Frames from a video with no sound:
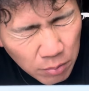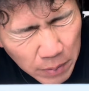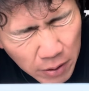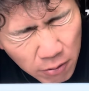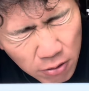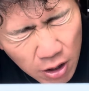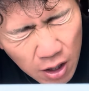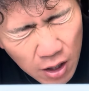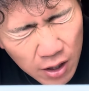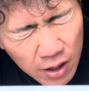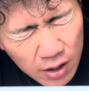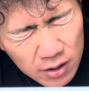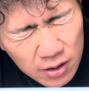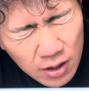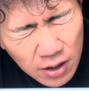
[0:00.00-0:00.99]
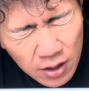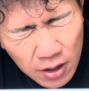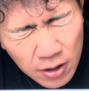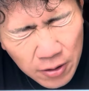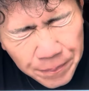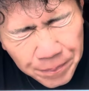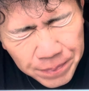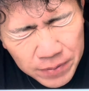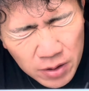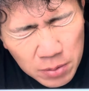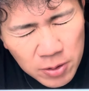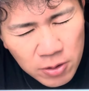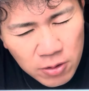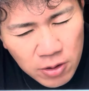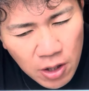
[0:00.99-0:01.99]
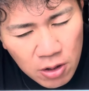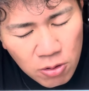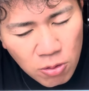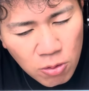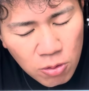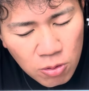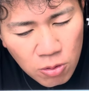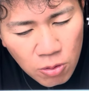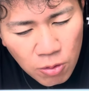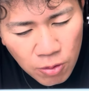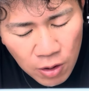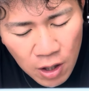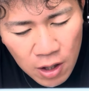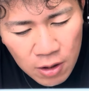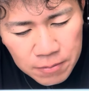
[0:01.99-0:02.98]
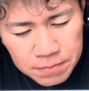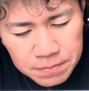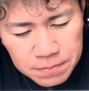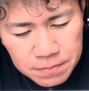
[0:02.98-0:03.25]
延岡やったかな、延岡高校が、